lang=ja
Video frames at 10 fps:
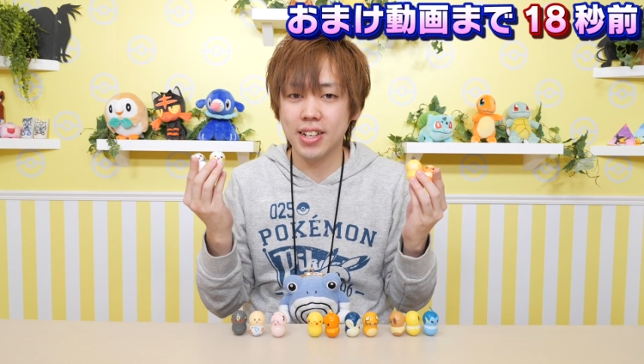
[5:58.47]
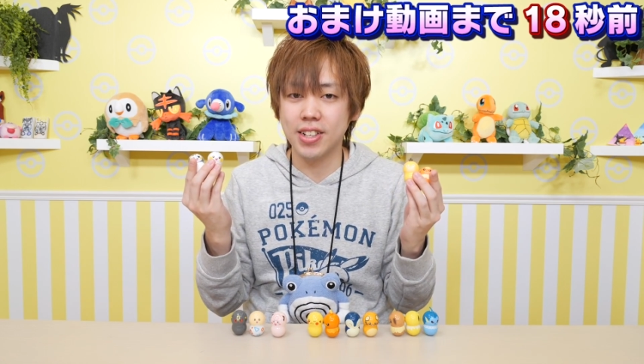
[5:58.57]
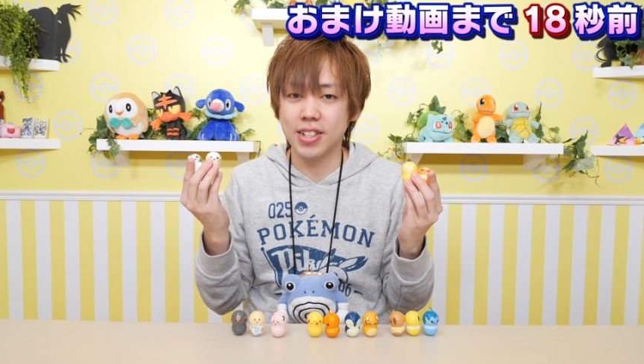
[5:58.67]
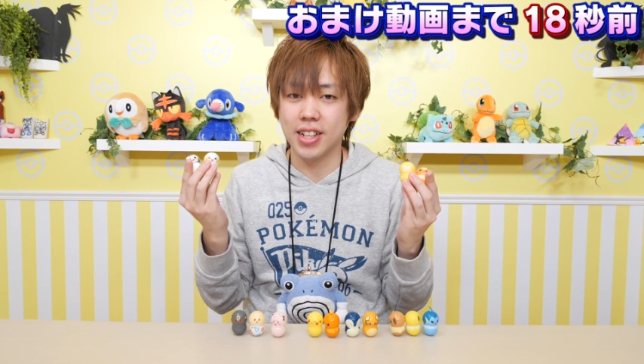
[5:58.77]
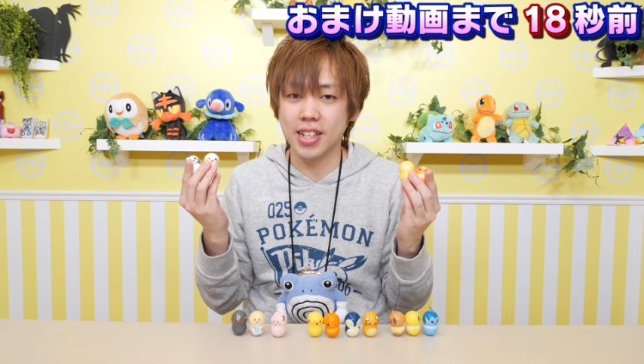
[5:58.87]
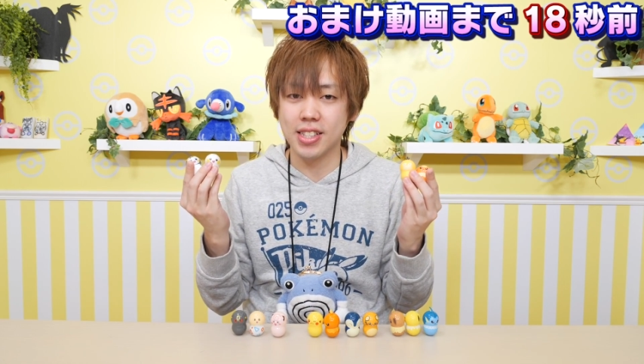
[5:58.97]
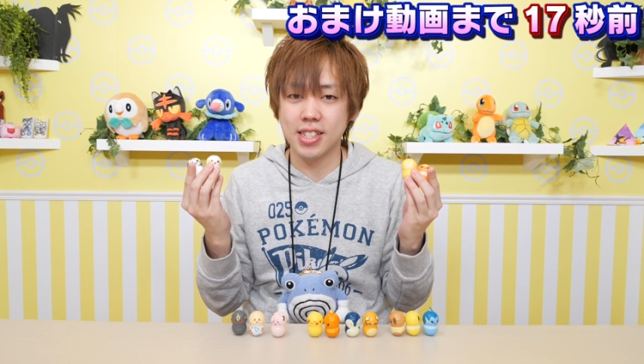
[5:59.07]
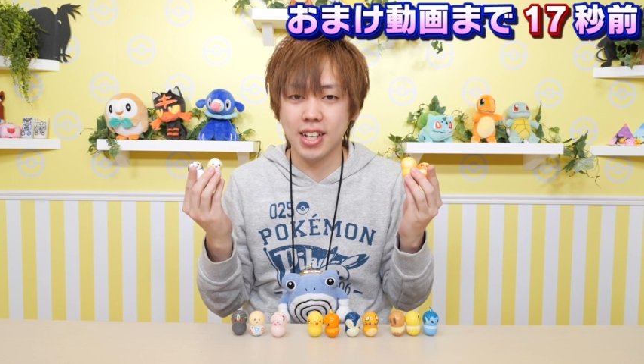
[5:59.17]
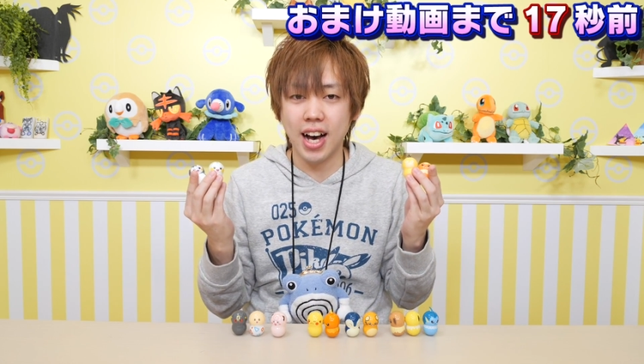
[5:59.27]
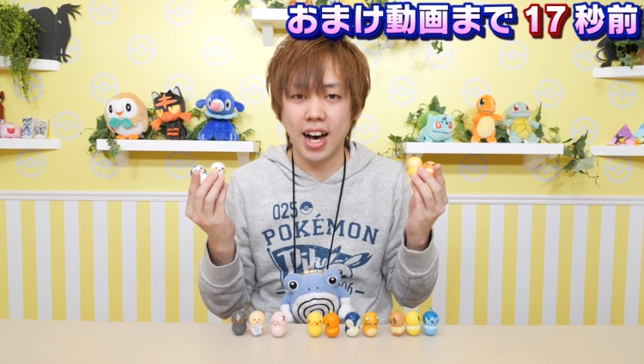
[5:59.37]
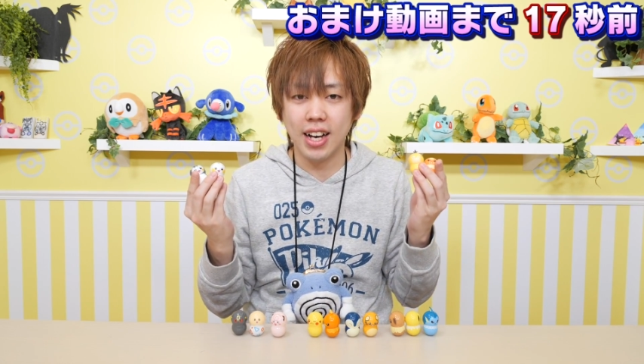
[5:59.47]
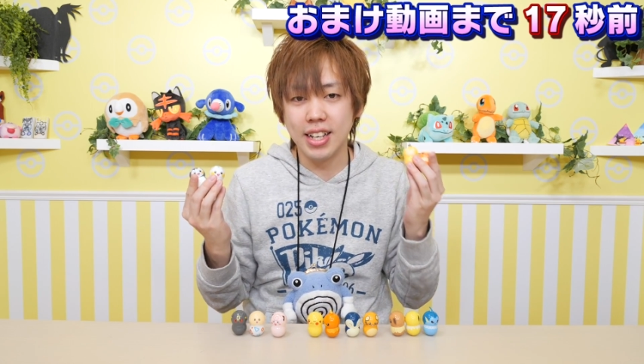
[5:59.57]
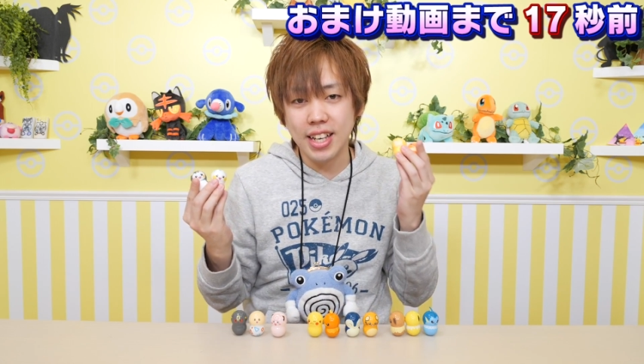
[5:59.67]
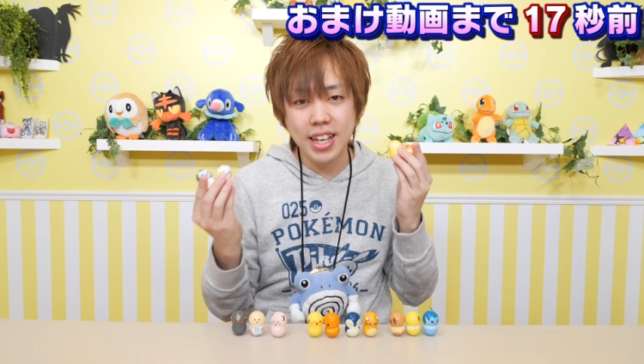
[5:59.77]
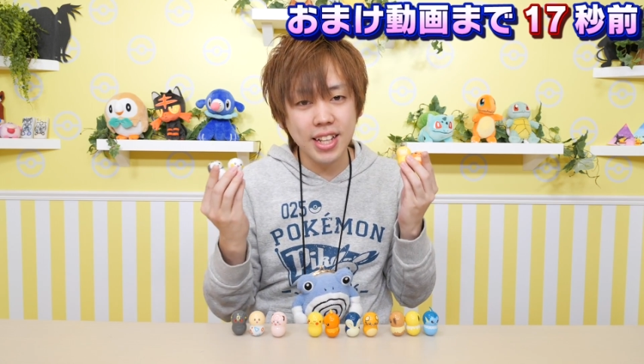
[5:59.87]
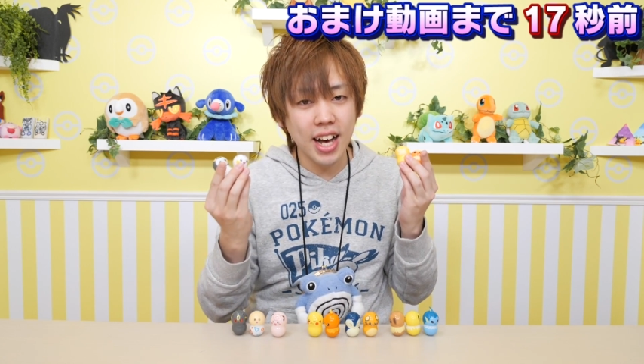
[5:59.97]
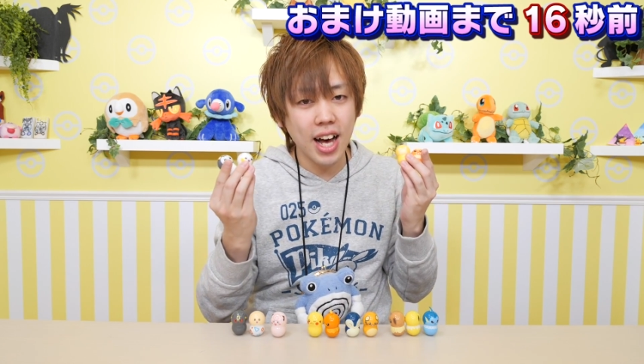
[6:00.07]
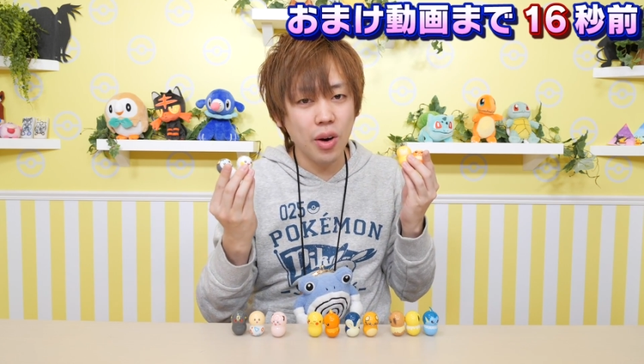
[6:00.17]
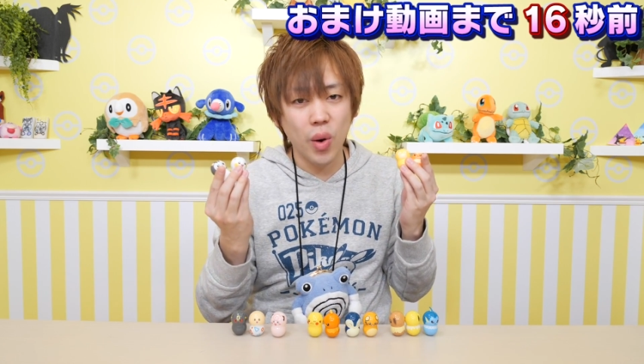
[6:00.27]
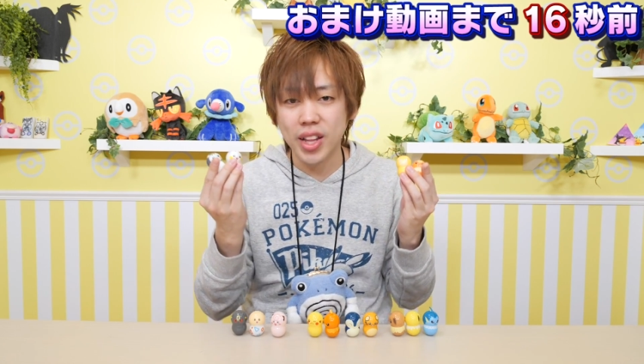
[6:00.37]
クーナッツがいい
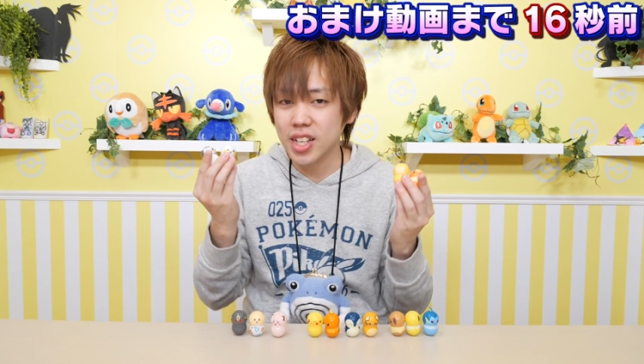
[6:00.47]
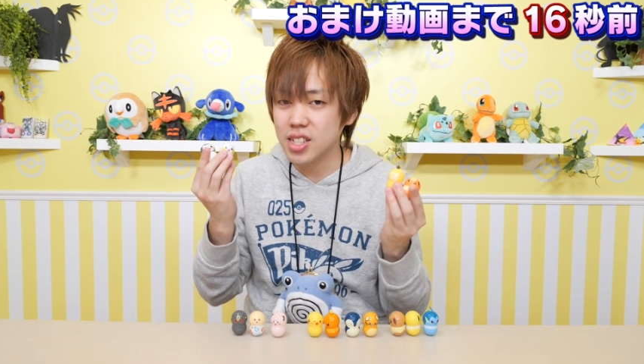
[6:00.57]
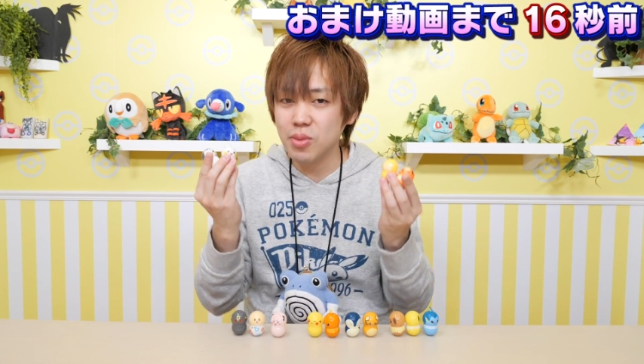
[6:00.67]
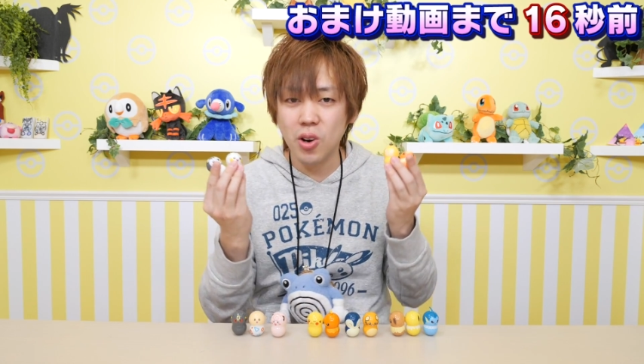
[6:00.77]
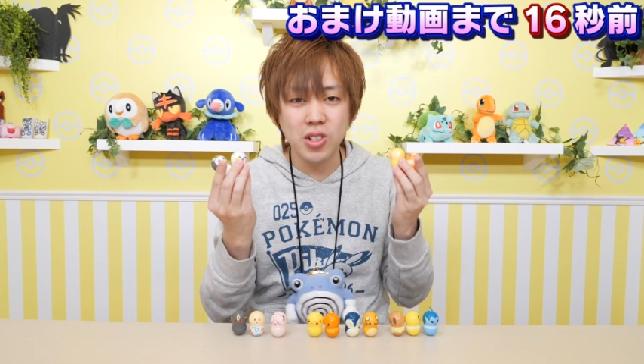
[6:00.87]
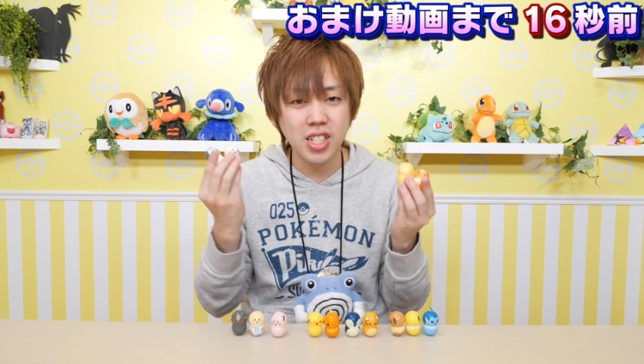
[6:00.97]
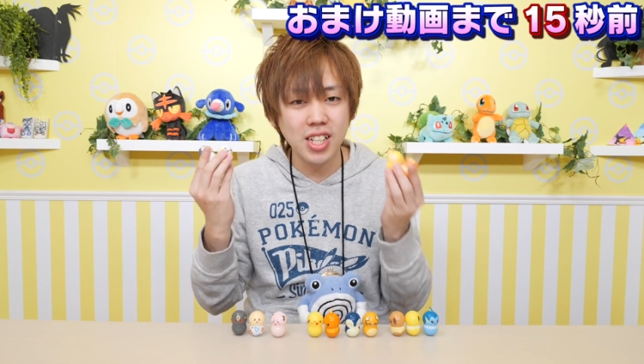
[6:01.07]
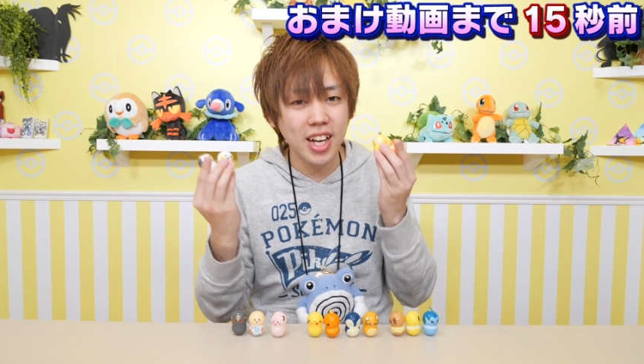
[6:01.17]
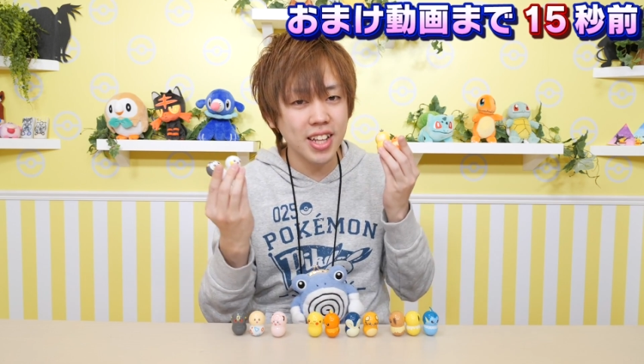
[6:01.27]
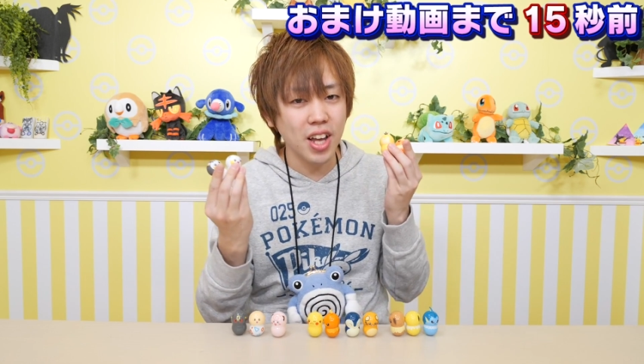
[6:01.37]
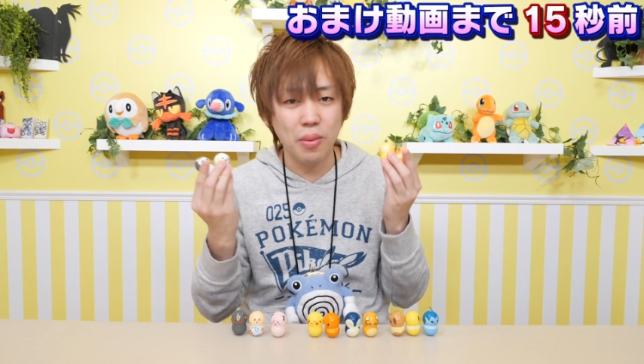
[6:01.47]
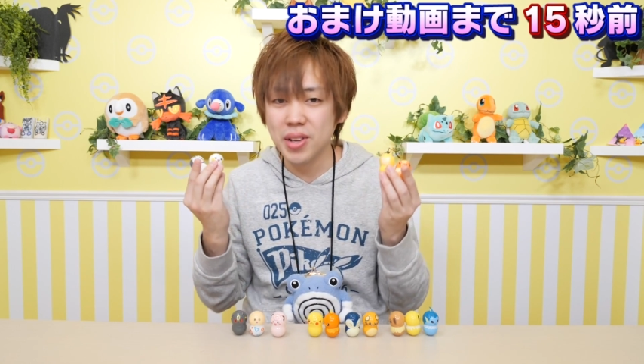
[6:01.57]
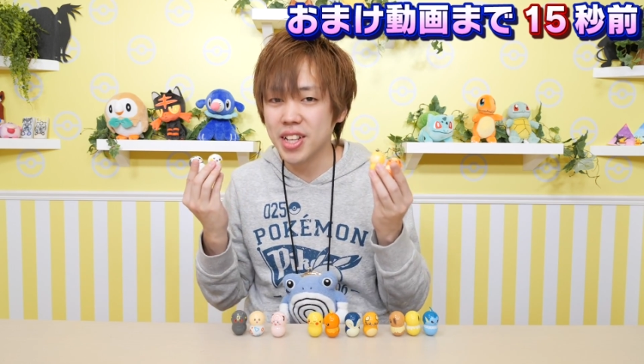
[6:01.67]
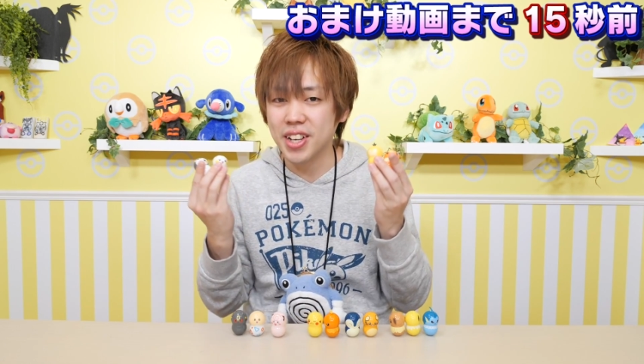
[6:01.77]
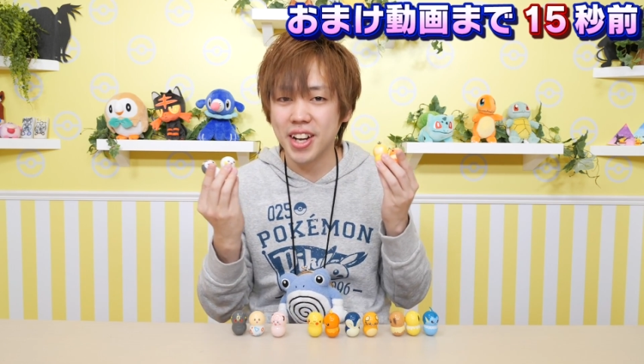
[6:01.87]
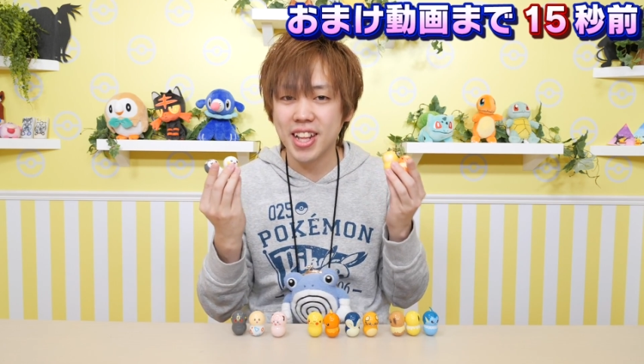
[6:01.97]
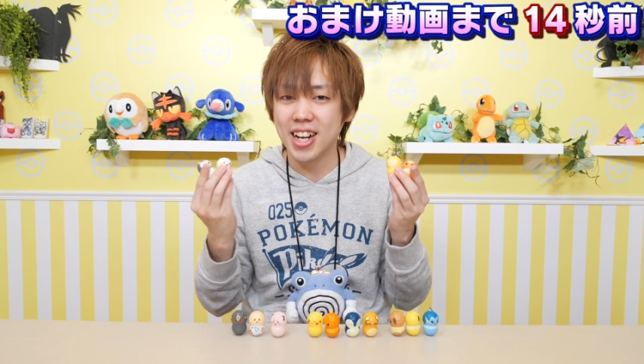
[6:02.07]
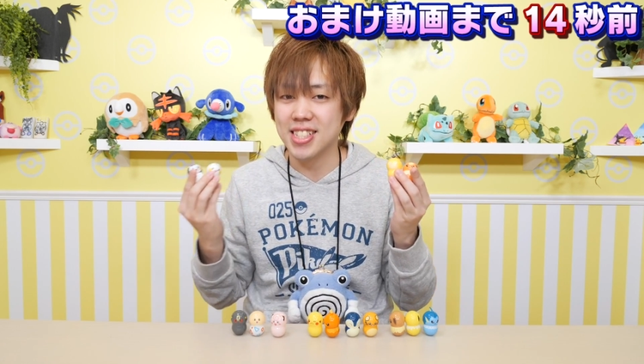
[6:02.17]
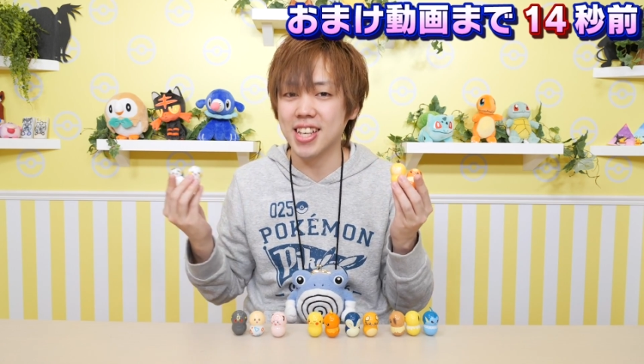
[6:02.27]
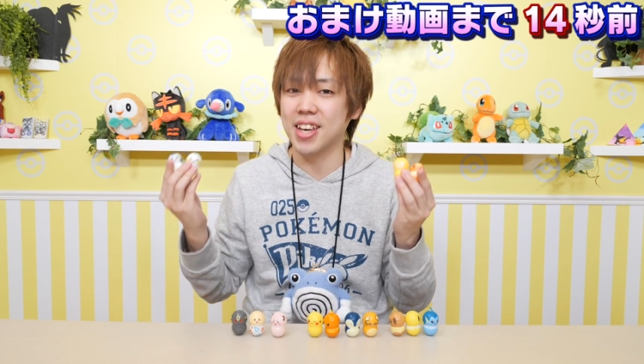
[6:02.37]
な私も欲しいなって思ってくれた
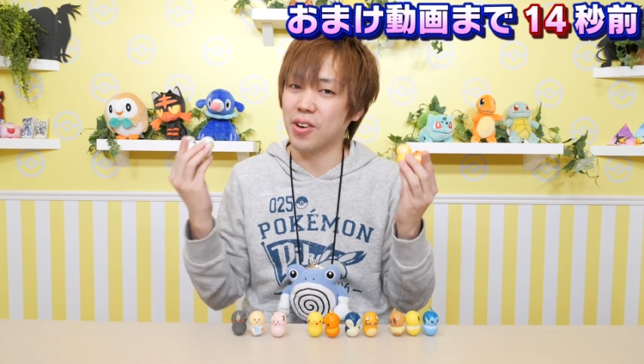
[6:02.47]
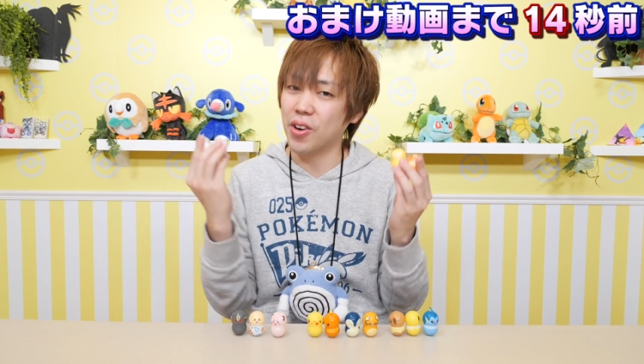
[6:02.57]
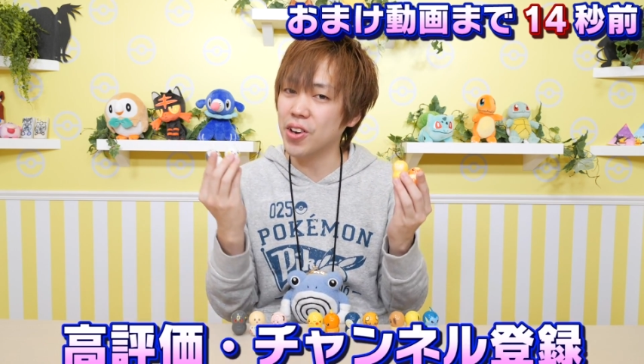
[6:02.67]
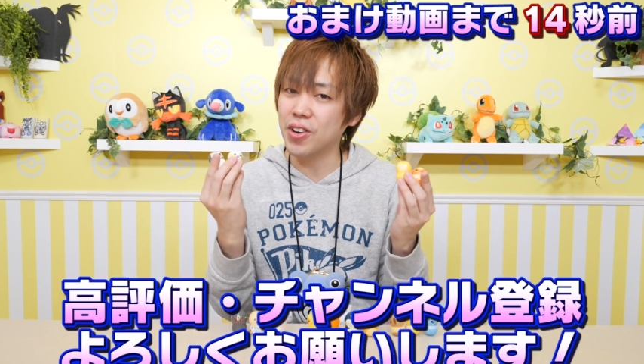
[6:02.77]
らぜひ高評